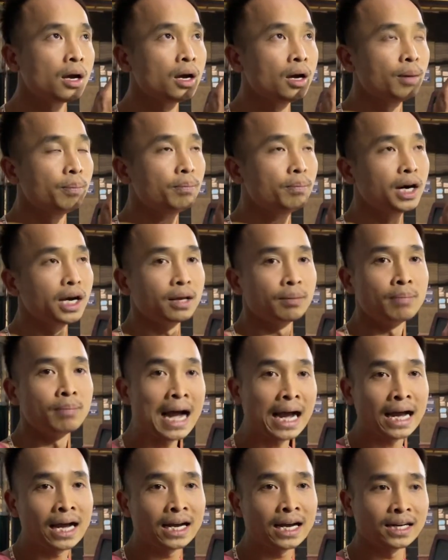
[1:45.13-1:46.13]

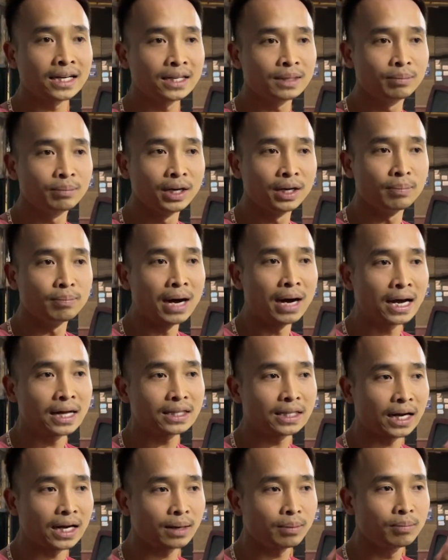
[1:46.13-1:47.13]
13 13
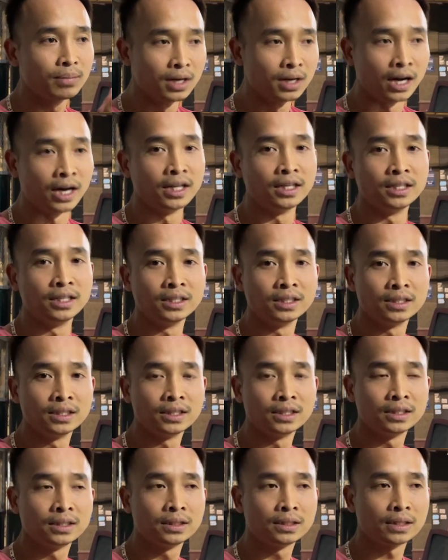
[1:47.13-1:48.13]
tháng 10
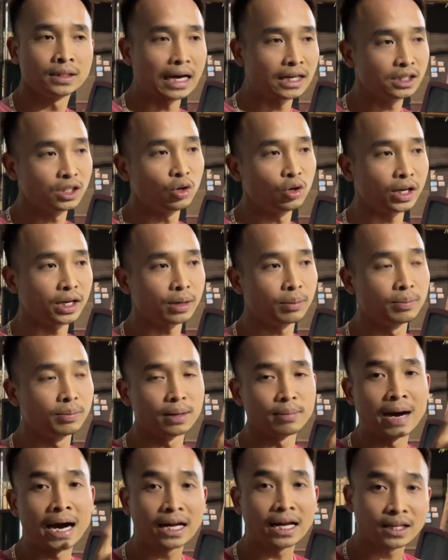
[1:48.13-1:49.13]
à xin lỗi anh em
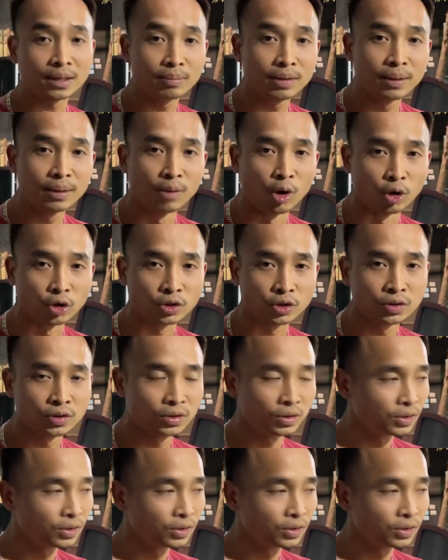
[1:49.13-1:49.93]
13 tháng 11